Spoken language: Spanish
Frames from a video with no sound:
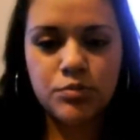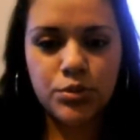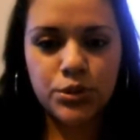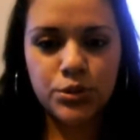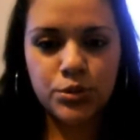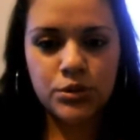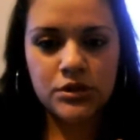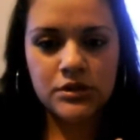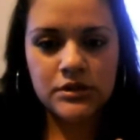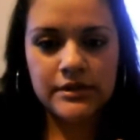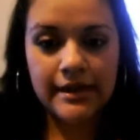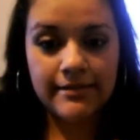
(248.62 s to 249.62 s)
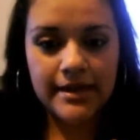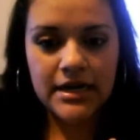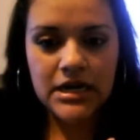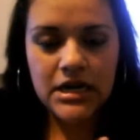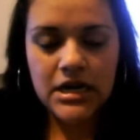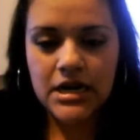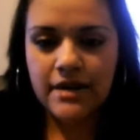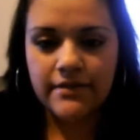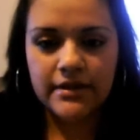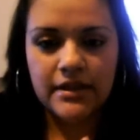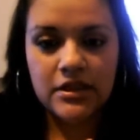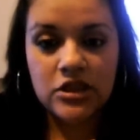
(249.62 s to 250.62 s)
por un labial, la
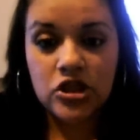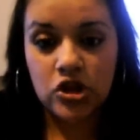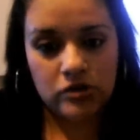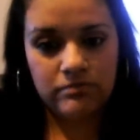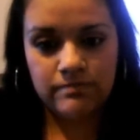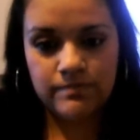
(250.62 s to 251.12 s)
verdad no.